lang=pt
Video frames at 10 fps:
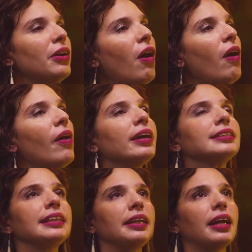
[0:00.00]
agora,
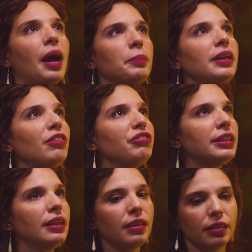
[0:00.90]
assim, a minha
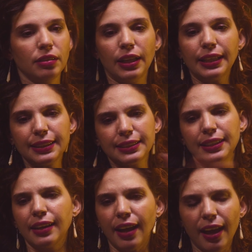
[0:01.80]
vida nesse
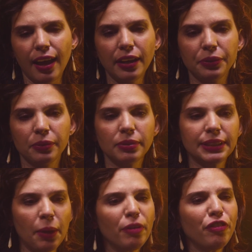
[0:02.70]
cenário
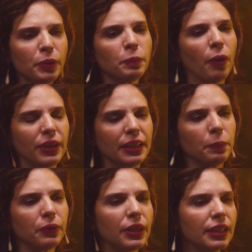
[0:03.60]
sempre foi muito
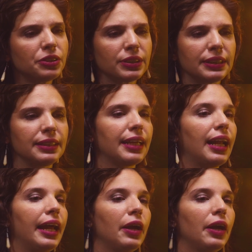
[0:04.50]
pautada por isso, assim, sei lá,